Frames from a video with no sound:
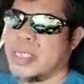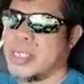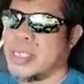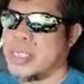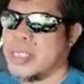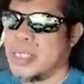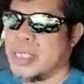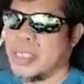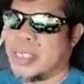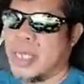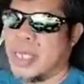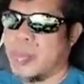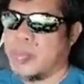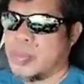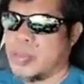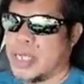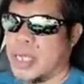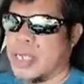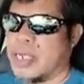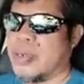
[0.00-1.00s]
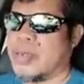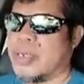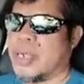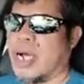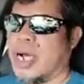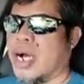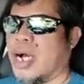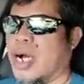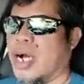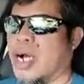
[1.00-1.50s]
tapos ayun na
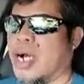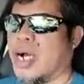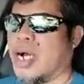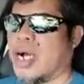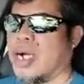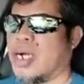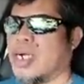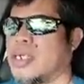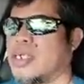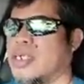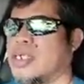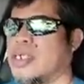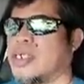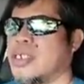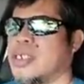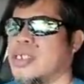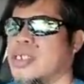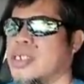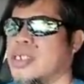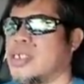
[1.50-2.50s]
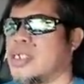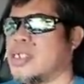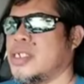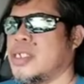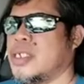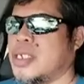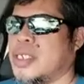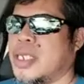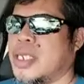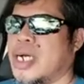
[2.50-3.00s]
ah,
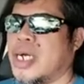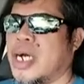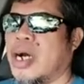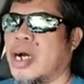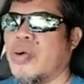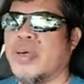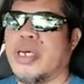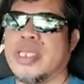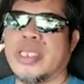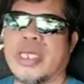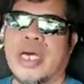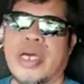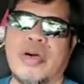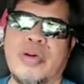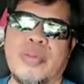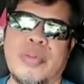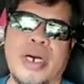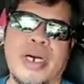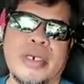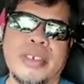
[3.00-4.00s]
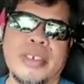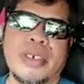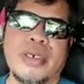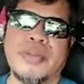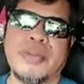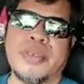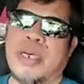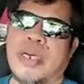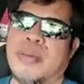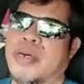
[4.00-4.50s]
nakauwi tayo mga katrops
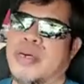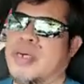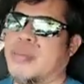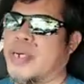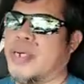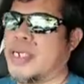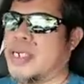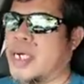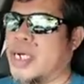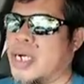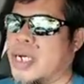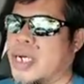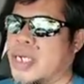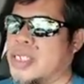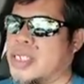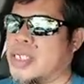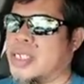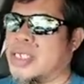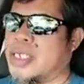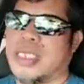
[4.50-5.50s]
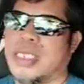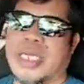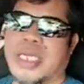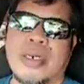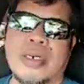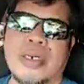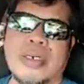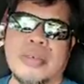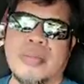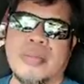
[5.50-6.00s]
sa ah, mga bandang alas 3 na ng
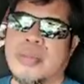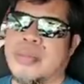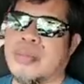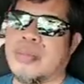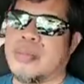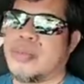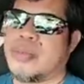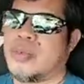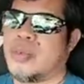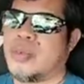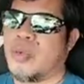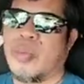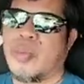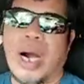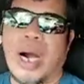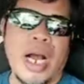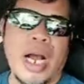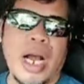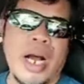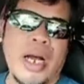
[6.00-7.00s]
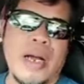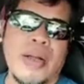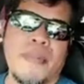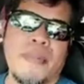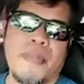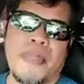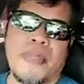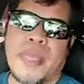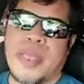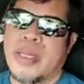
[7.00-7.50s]
umaga
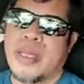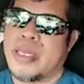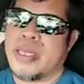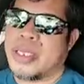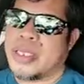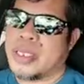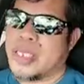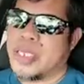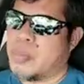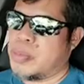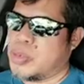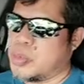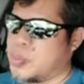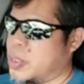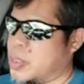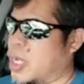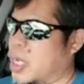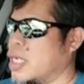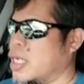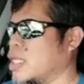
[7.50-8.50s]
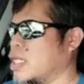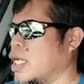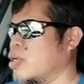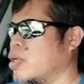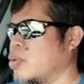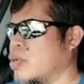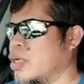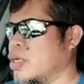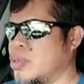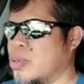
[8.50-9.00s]
tapos biyahe tayo
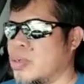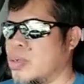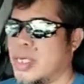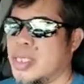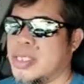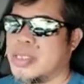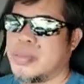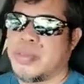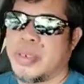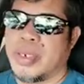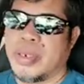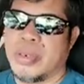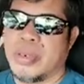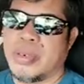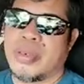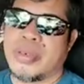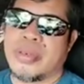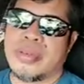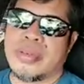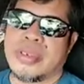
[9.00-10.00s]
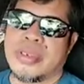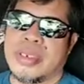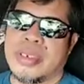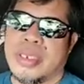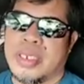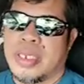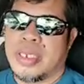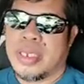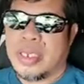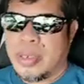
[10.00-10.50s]
ngayon ulit pero
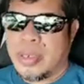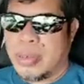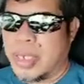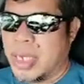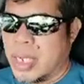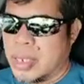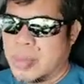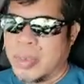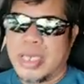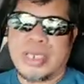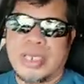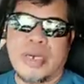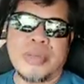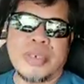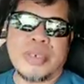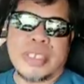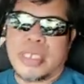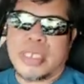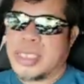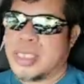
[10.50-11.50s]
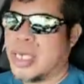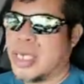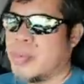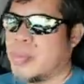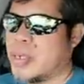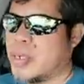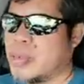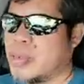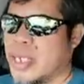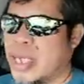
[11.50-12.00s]
yun nga mga katrops ah, sinasabi ko
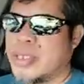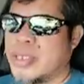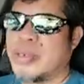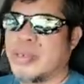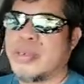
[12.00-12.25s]
sa inyo